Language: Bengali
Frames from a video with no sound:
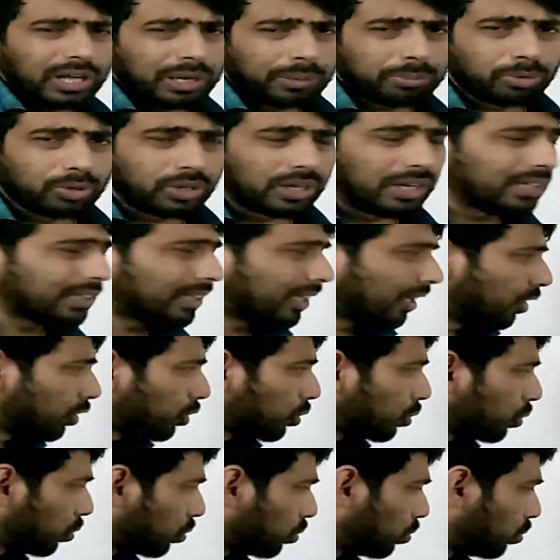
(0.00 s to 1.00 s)
লিখবো না তাহলে
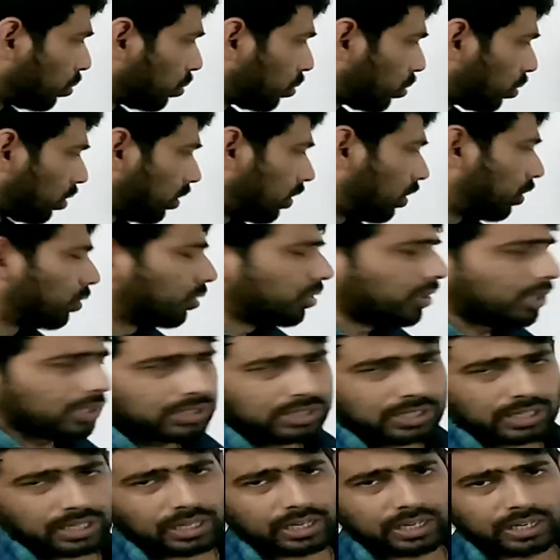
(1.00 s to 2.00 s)
শুধু উত্তর তিনশো
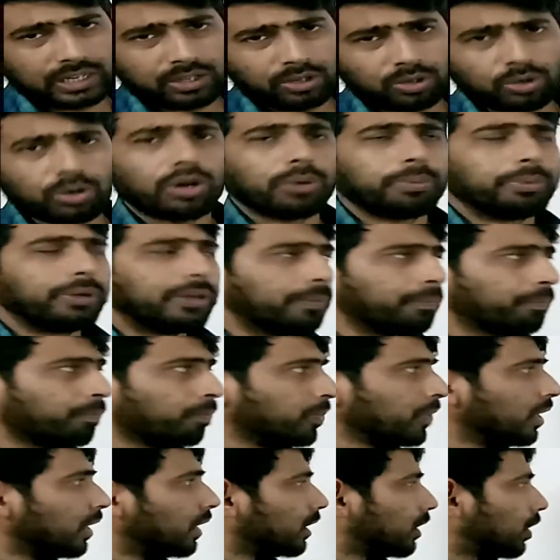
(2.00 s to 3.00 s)
আশি টাকা লিখলেও হবে
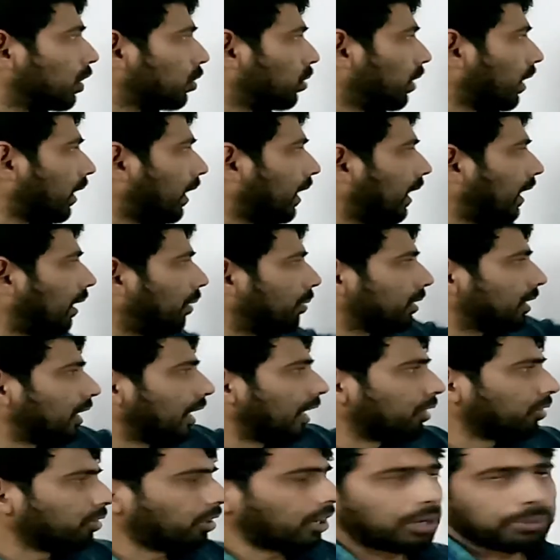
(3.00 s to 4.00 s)
যেহেতু এখানে আমি
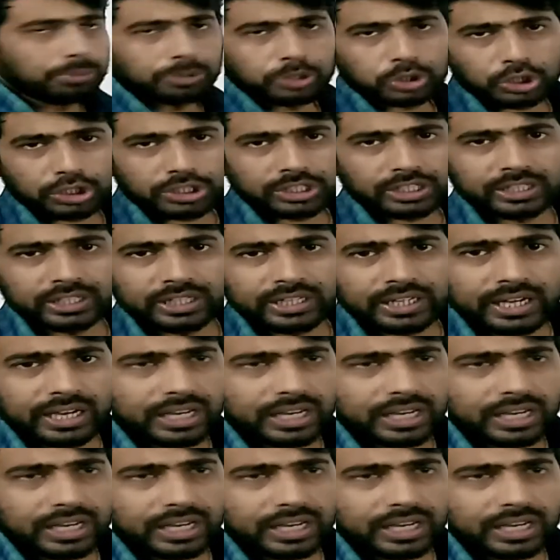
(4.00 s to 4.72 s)
দান করার বিষয়টা নিয়ে